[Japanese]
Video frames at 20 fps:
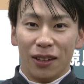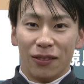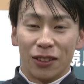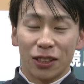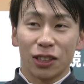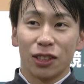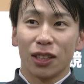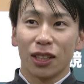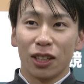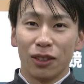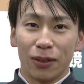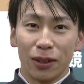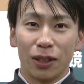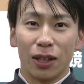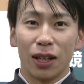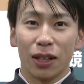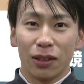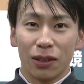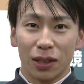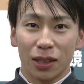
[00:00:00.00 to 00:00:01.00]
まあ、それだけ馬
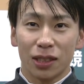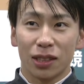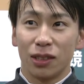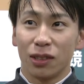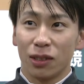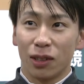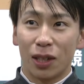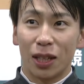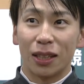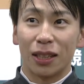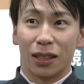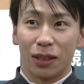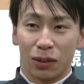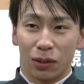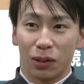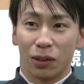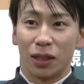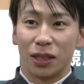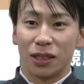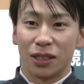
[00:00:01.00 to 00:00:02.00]
の反応が鋭かったって
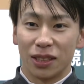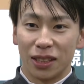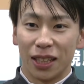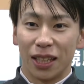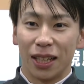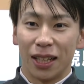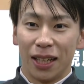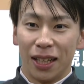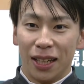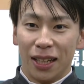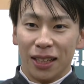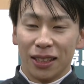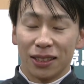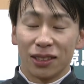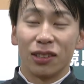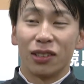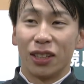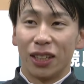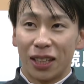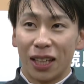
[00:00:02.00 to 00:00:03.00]
ことですし
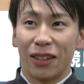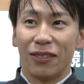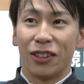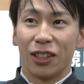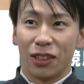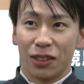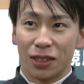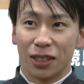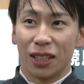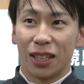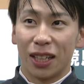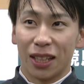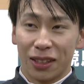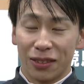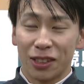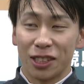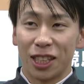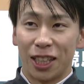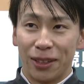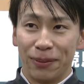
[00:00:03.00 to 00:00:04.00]
すごくいいタイミングに乗せていただ
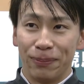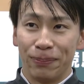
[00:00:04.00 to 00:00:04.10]
きました